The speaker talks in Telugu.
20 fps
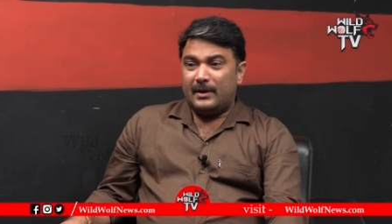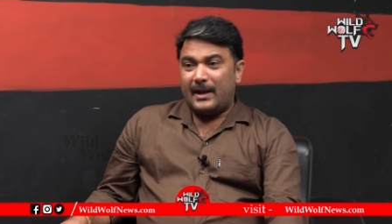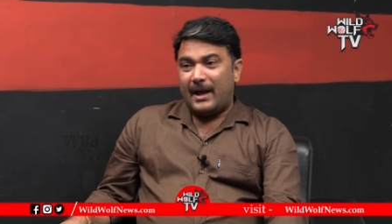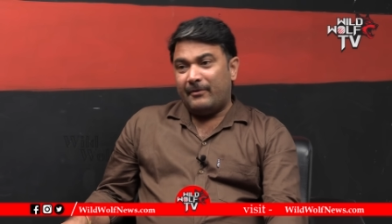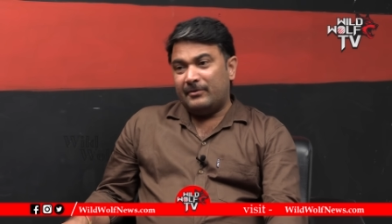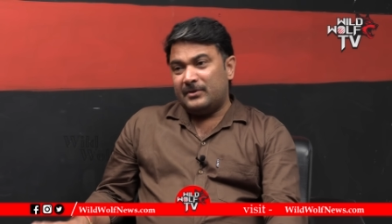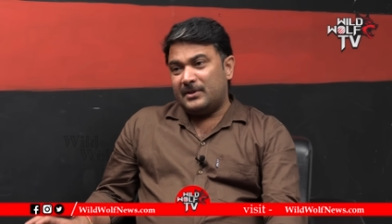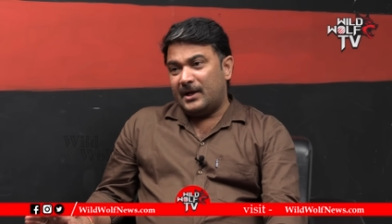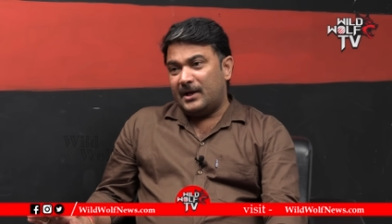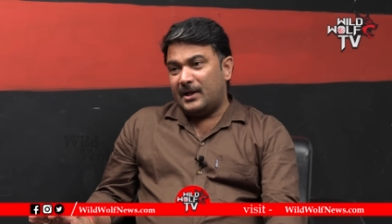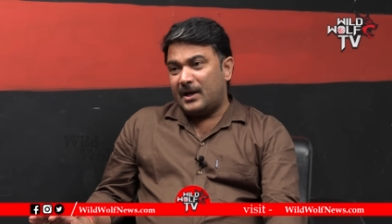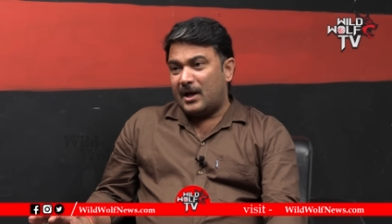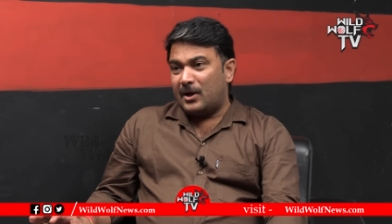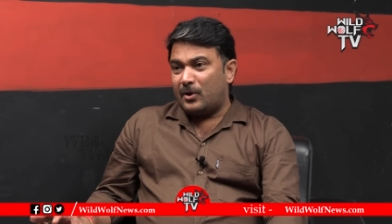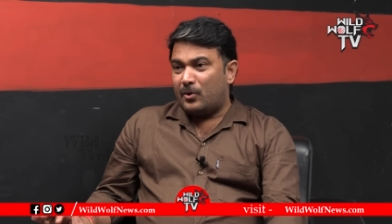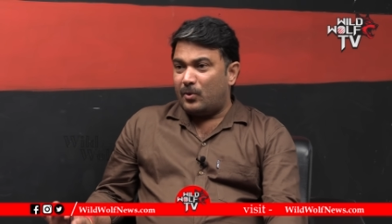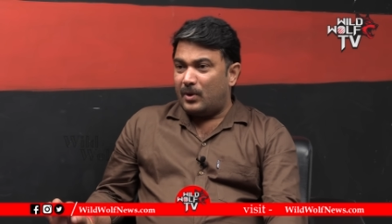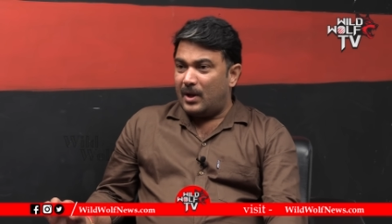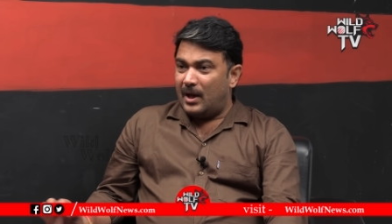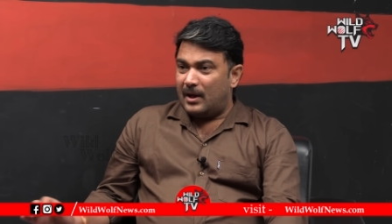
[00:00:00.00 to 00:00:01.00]
రేవంత్ రెడ్డి గారు
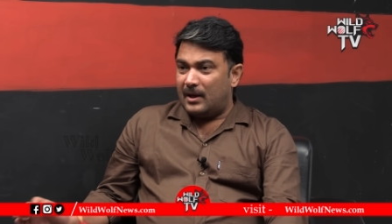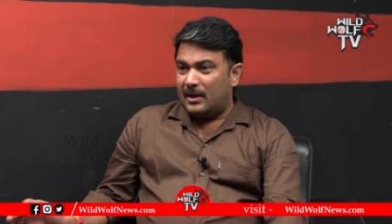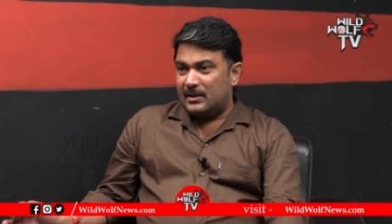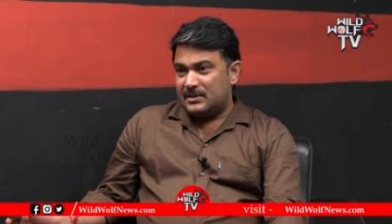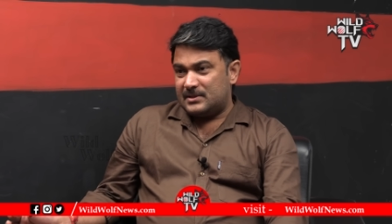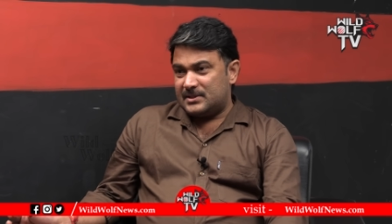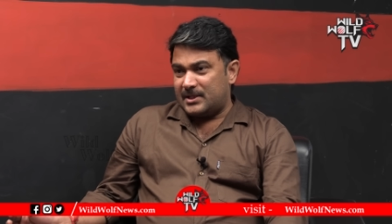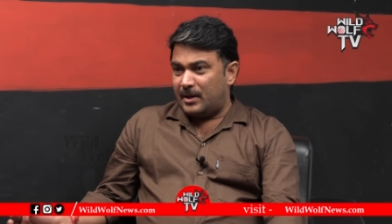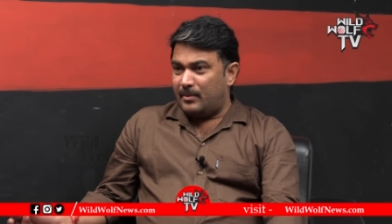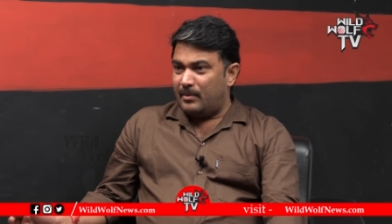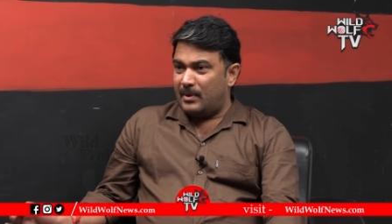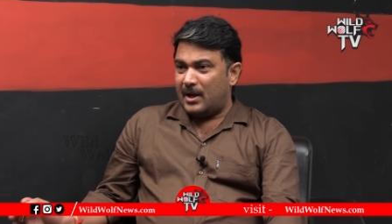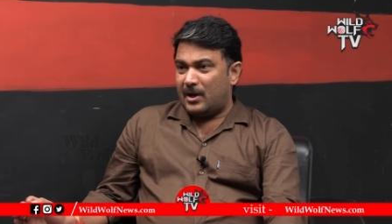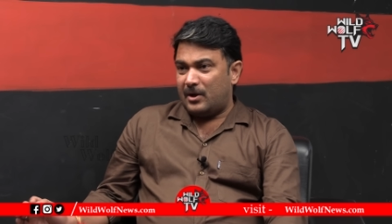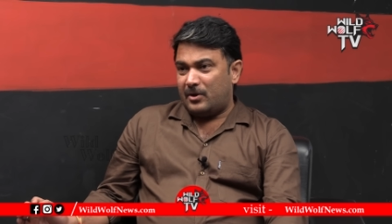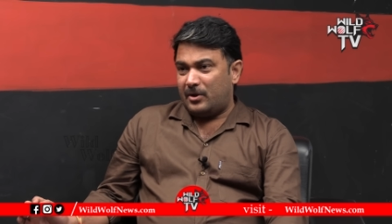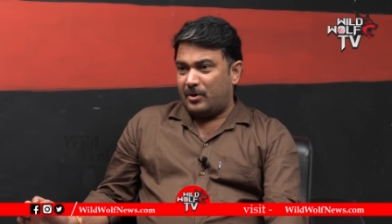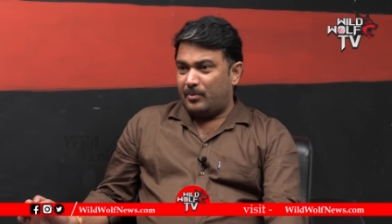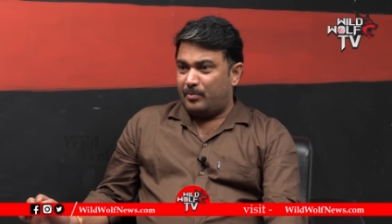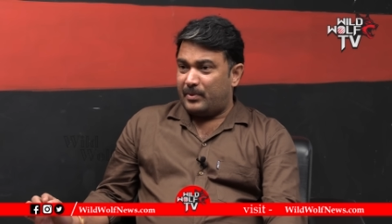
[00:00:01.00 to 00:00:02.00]
కూడా
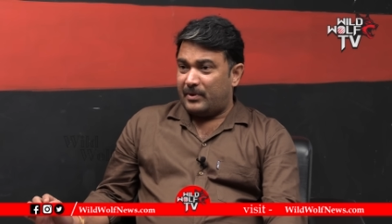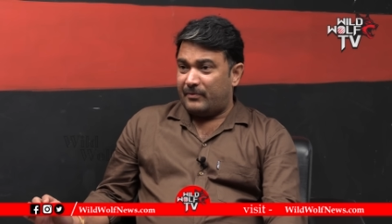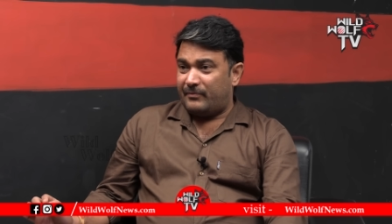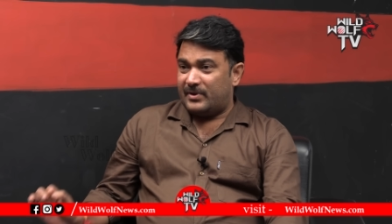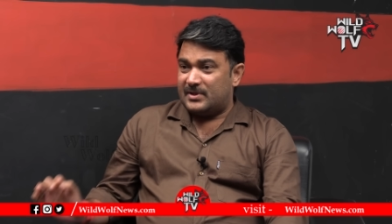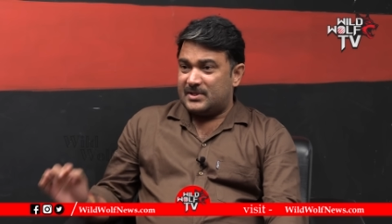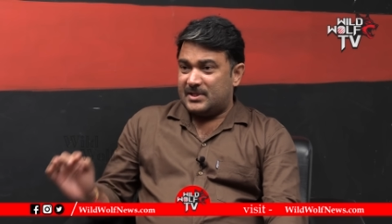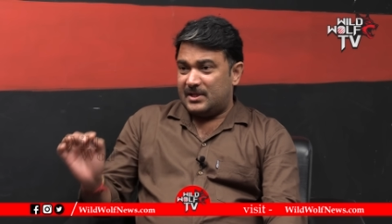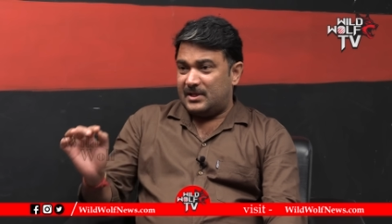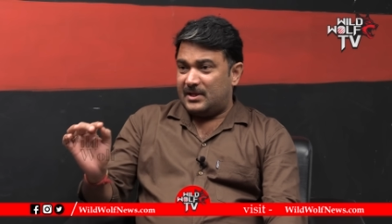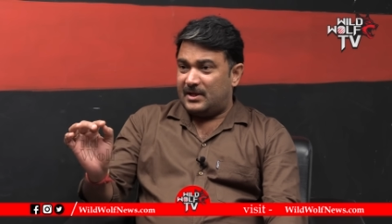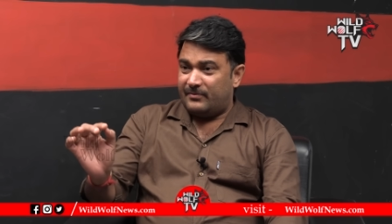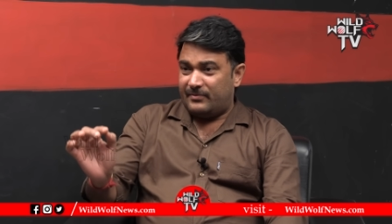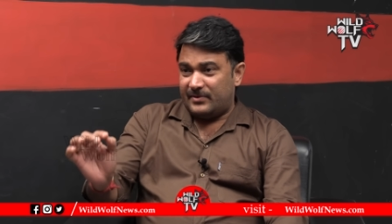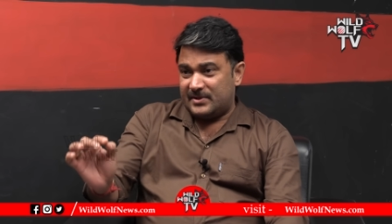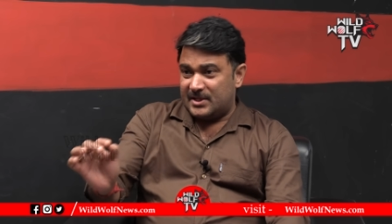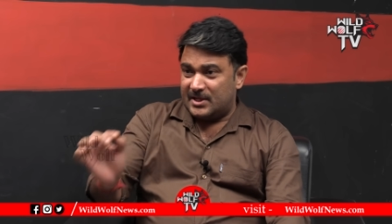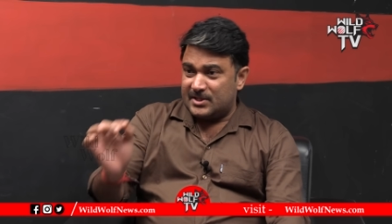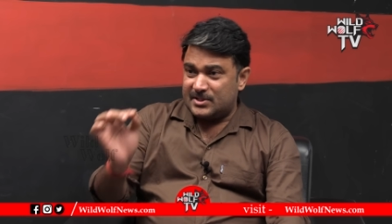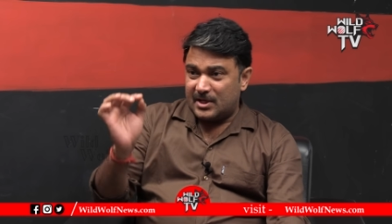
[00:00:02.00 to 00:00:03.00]
షర్మిలాకి ప్రిఫర్ చే
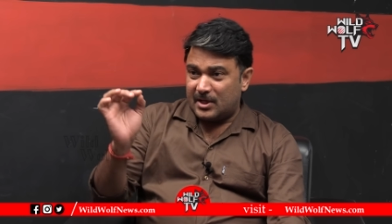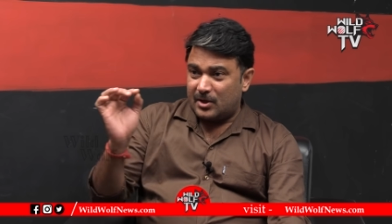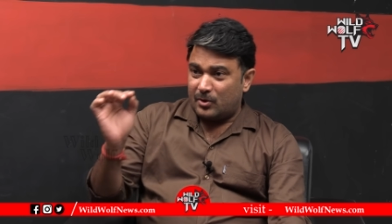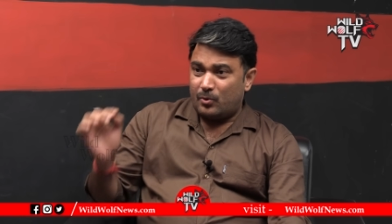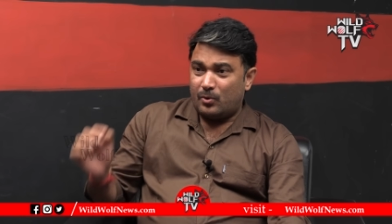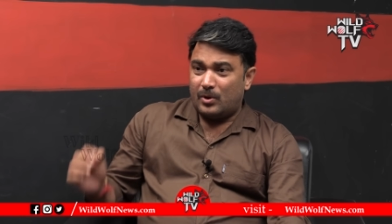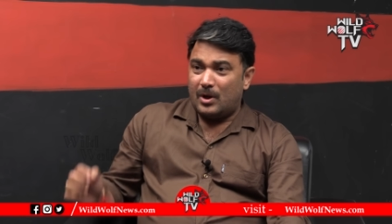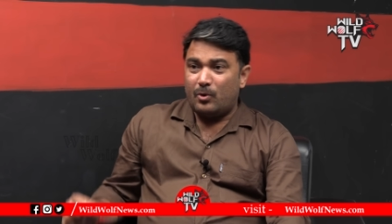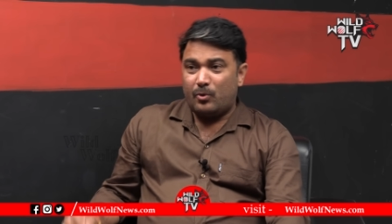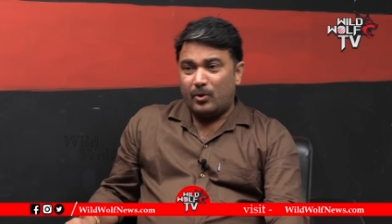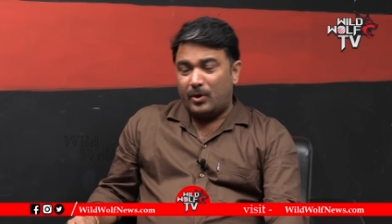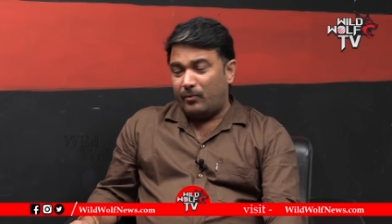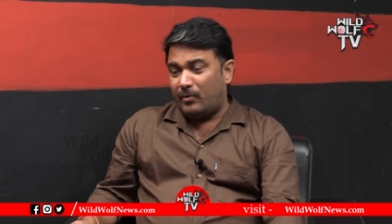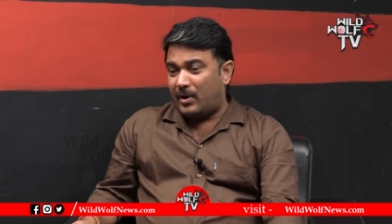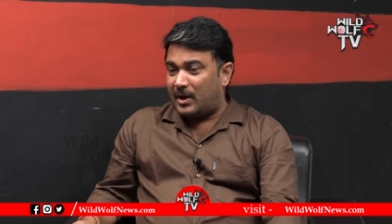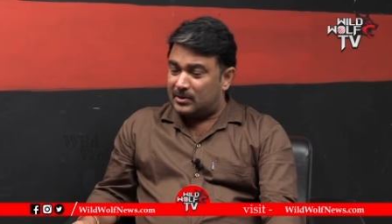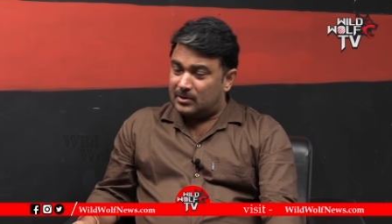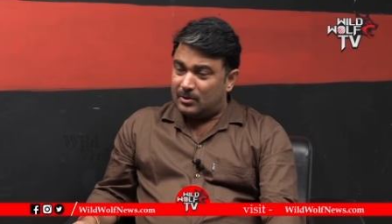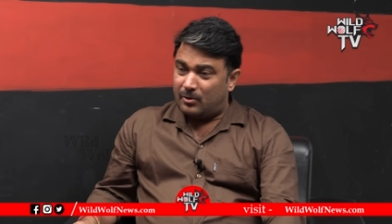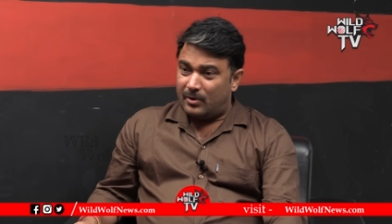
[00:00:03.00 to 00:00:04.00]
రిఫర్ చేసినట్టు కూడా కొన్ని
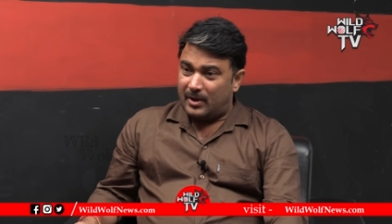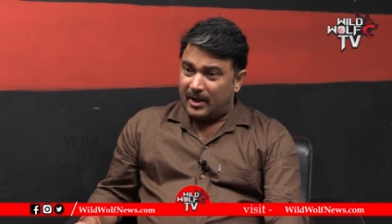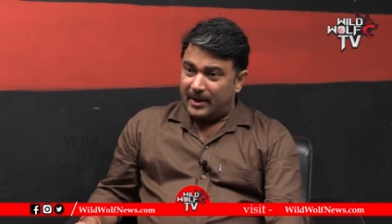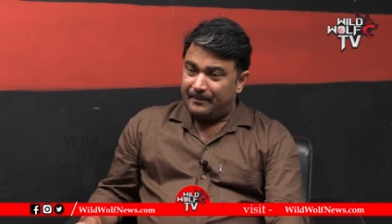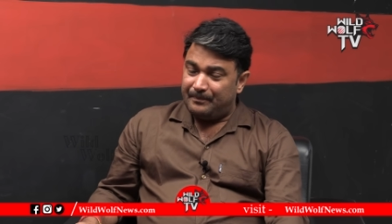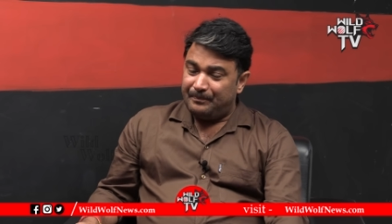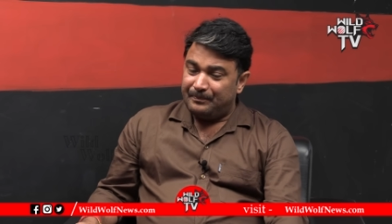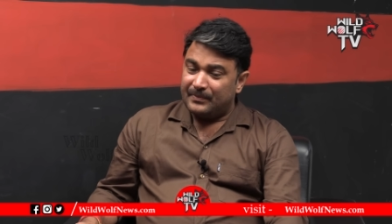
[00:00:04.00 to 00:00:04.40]
వార్తలు ఉన్నాయి